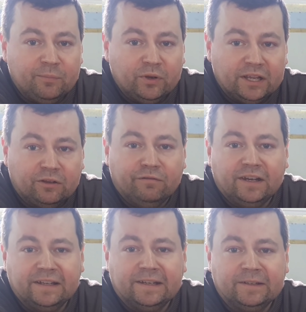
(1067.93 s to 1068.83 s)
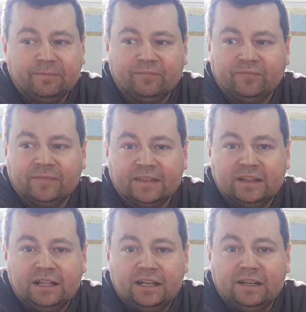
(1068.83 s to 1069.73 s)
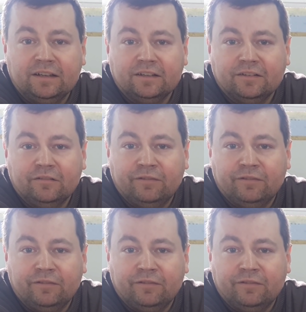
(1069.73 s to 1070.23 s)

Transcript: polajkowania mm, o, dla kurwa.